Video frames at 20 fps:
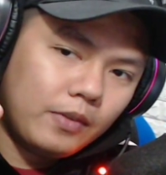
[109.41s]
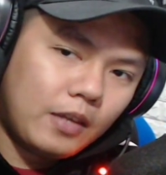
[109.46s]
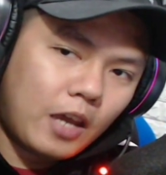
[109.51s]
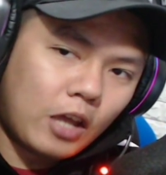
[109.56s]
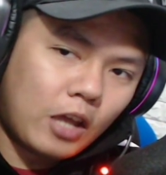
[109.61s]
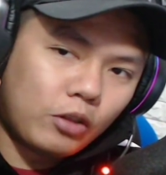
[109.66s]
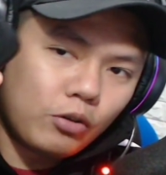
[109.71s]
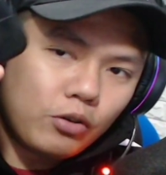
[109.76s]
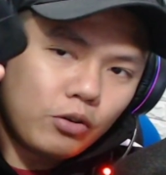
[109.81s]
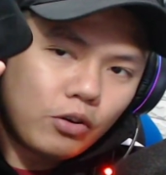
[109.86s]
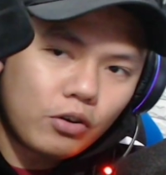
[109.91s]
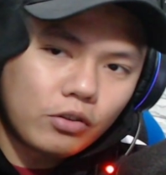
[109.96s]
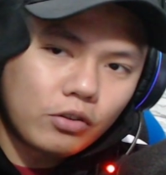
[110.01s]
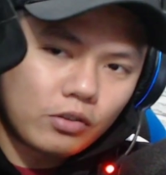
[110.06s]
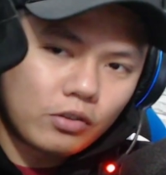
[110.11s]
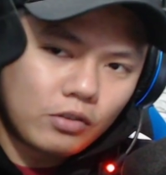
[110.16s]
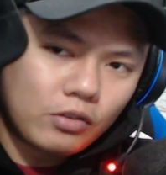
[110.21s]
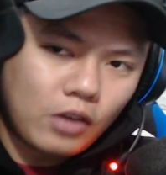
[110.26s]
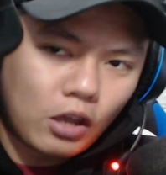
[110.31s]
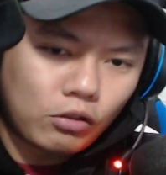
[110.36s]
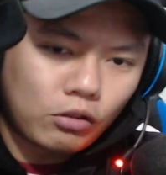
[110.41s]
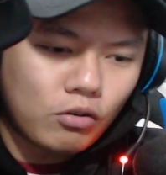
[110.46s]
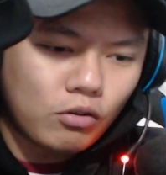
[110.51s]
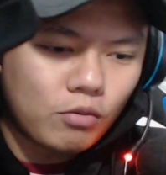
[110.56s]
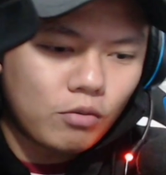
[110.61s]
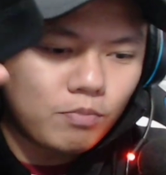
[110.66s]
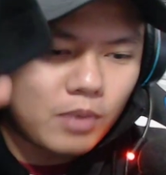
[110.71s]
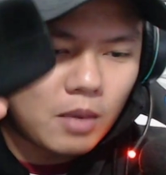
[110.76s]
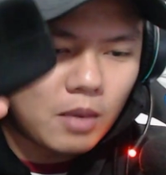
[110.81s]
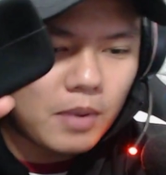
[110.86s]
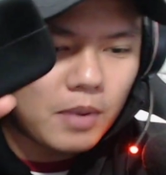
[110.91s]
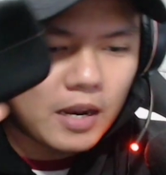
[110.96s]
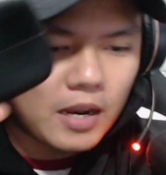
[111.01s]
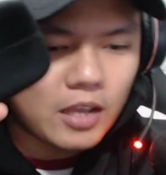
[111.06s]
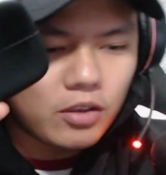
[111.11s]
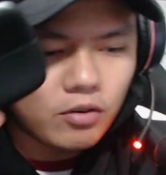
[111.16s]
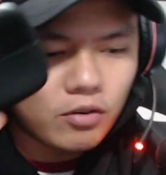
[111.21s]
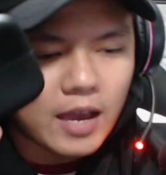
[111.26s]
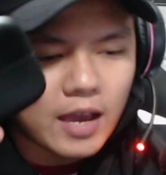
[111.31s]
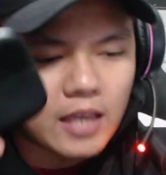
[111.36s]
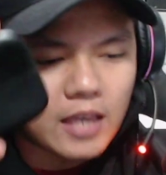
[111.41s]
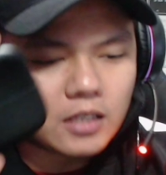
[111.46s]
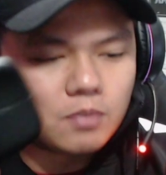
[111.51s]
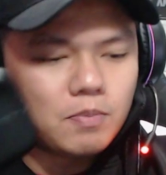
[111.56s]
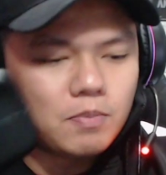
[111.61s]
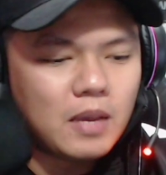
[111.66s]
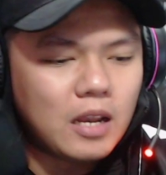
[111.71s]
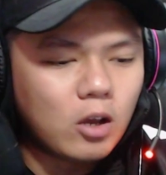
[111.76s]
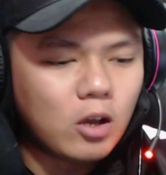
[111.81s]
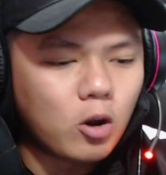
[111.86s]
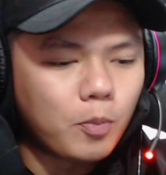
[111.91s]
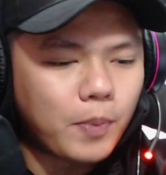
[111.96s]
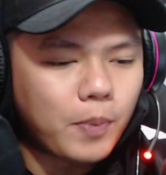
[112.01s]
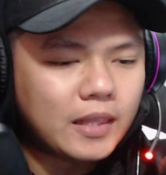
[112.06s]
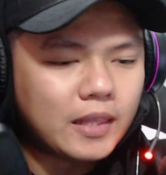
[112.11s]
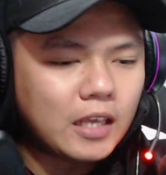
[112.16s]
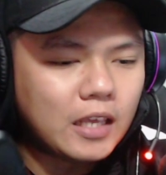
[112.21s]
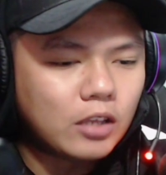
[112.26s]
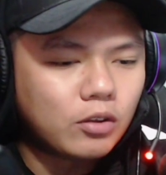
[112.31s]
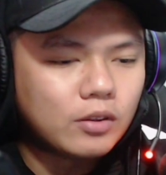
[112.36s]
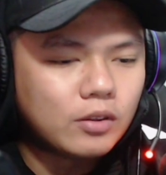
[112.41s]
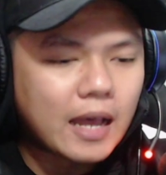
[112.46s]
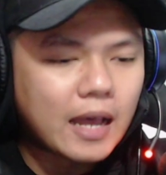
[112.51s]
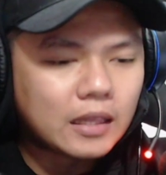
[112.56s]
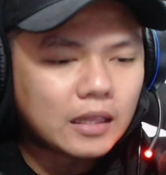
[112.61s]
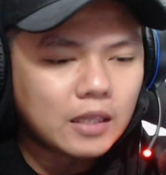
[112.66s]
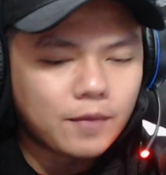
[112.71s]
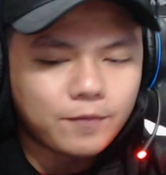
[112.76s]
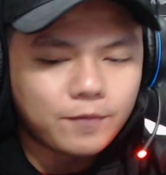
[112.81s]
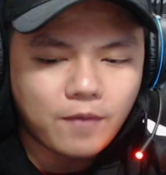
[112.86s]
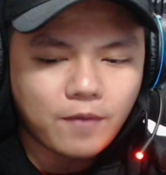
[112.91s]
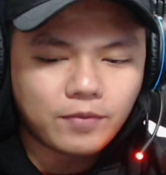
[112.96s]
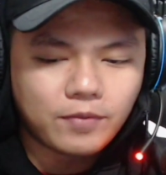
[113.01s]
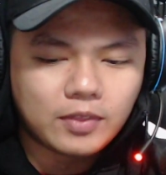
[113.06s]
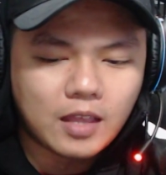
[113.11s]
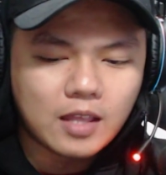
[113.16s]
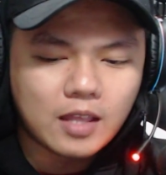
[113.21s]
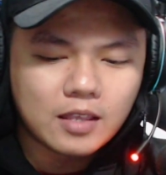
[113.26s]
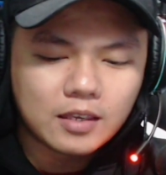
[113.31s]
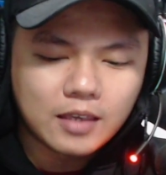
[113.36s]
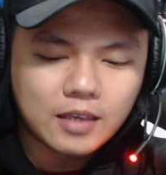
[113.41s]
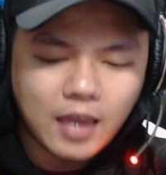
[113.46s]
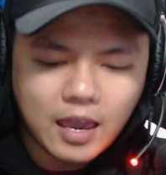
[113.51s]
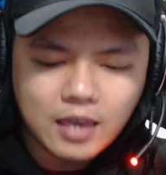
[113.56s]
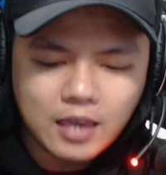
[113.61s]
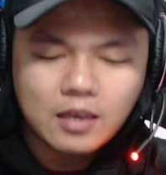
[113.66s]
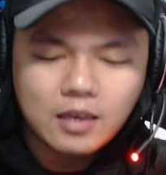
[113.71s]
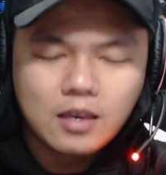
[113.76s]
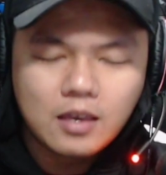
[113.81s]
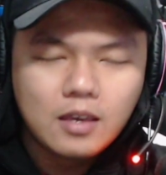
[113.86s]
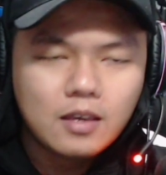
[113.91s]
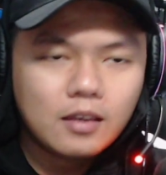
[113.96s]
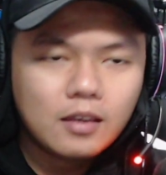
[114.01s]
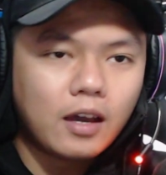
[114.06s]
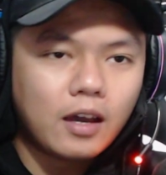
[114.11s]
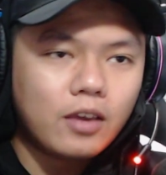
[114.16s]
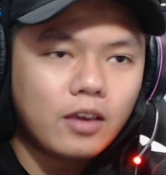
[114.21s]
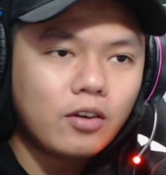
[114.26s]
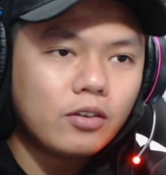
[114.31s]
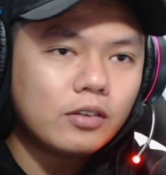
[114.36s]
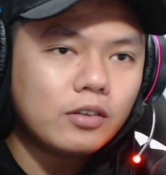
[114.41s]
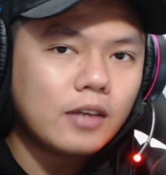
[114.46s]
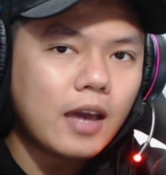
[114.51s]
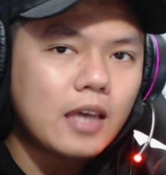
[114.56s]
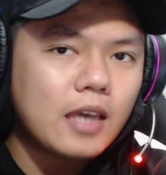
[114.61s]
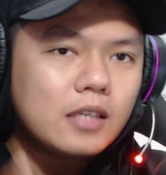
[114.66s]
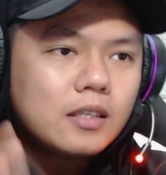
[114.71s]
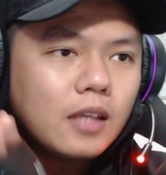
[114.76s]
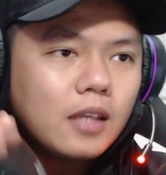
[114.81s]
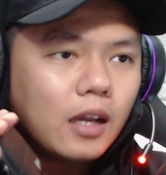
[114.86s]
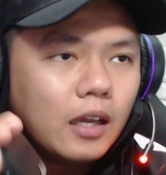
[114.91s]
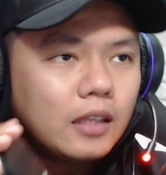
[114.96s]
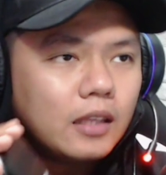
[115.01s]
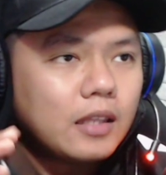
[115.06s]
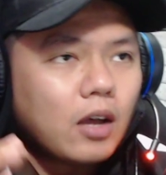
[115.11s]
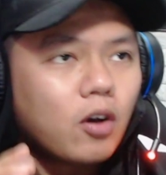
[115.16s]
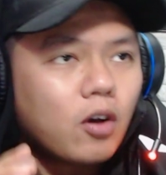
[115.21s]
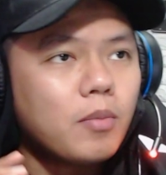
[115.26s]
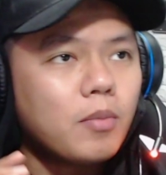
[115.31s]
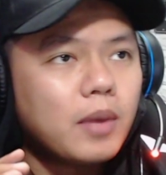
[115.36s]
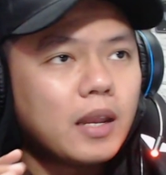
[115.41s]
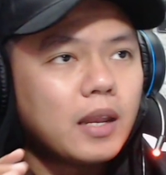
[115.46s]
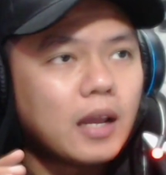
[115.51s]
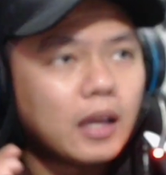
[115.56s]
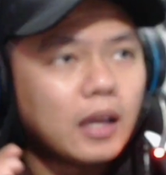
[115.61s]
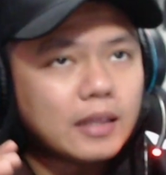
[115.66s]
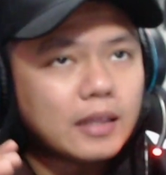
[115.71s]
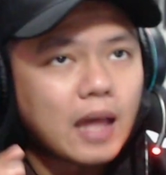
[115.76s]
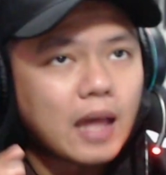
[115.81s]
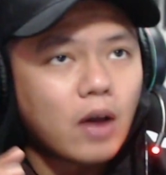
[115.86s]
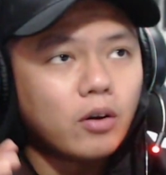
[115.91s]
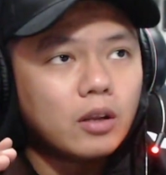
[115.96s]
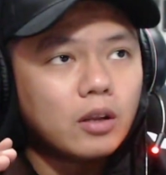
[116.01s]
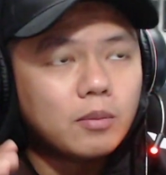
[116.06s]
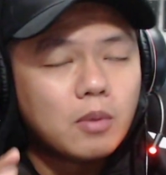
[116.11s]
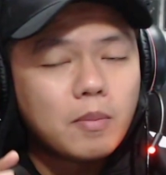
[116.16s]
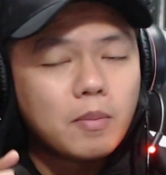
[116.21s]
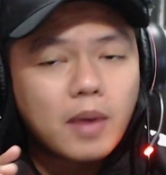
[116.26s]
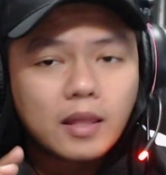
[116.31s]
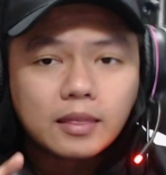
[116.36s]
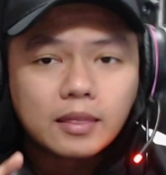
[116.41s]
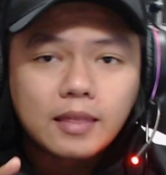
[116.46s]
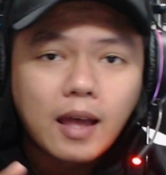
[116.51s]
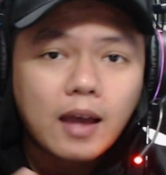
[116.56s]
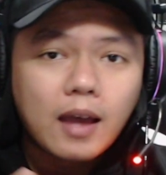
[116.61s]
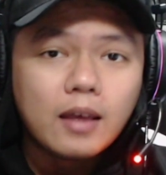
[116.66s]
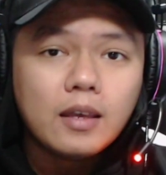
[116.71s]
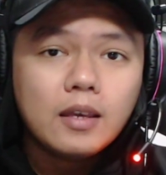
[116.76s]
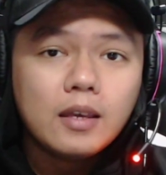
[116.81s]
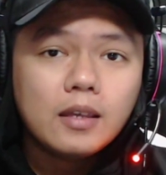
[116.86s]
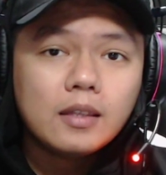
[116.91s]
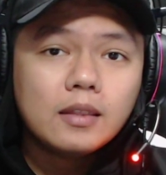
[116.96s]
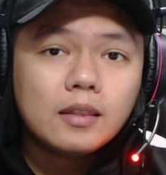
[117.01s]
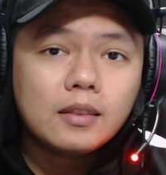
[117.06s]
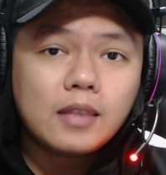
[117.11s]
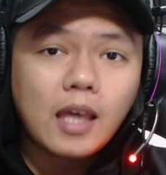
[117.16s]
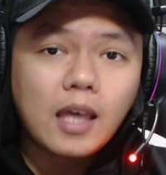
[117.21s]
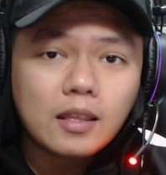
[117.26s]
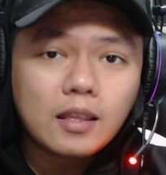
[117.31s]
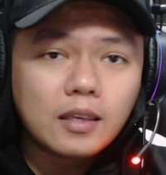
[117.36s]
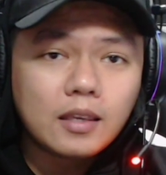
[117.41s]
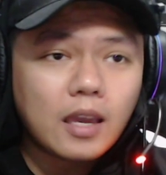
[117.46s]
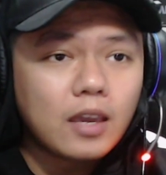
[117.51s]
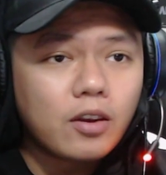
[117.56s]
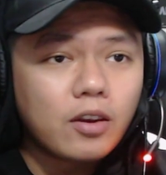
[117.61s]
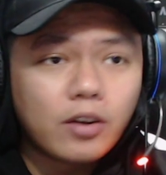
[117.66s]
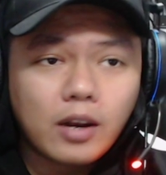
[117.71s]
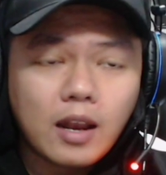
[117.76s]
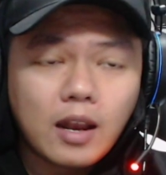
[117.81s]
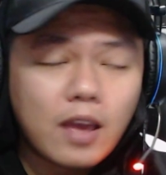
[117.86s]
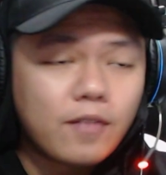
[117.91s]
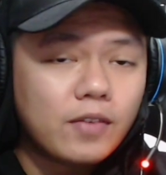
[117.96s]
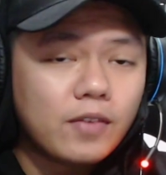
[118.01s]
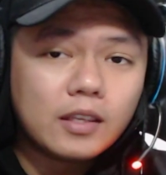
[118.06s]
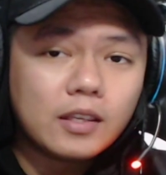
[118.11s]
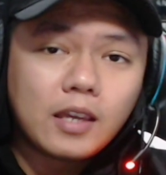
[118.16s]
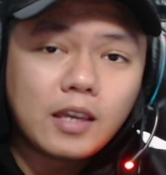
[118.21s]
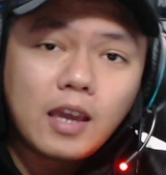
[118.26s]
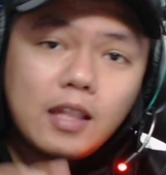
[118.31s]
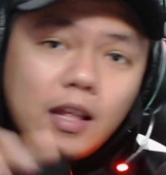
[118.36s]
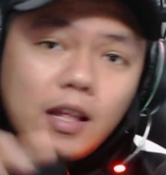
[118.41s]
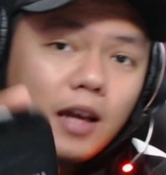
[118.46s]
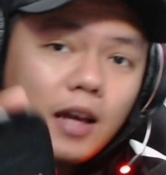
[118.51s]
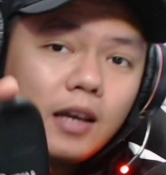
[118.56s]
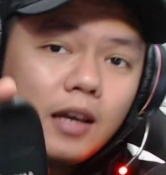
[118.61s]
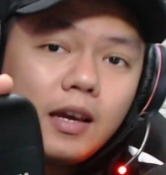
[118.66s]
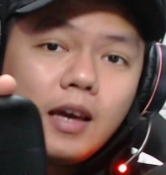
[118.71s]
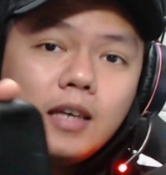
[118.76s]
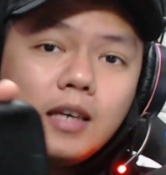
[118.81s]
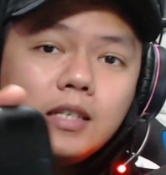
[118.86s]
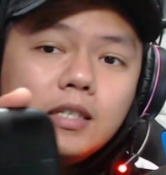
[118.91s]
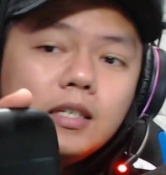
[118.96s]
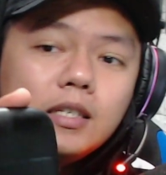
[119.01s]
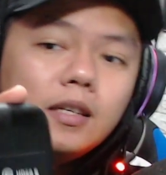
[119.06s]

Ito yun. Ito yung bibili nyo guys. Bili ko pa dito dati 15K. Ngayon guys, nakita ko, may nakita ako nagbibenta 10k or 11k na lang guys